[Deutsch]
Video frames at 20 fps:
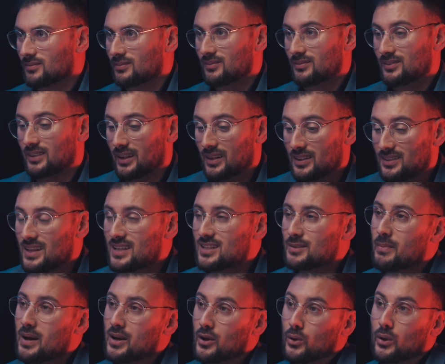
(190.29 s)
Mhm. Dann ist
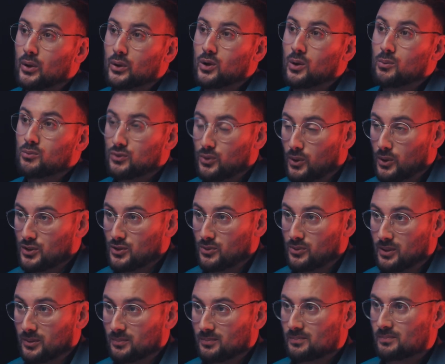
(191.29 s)
das meine neue
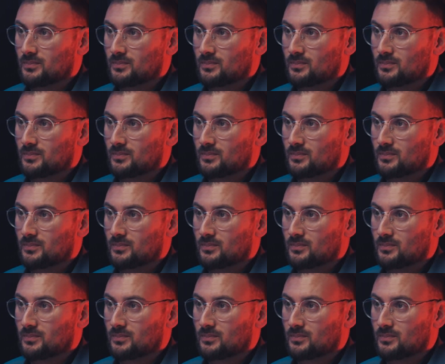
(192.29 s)
Komfortzone.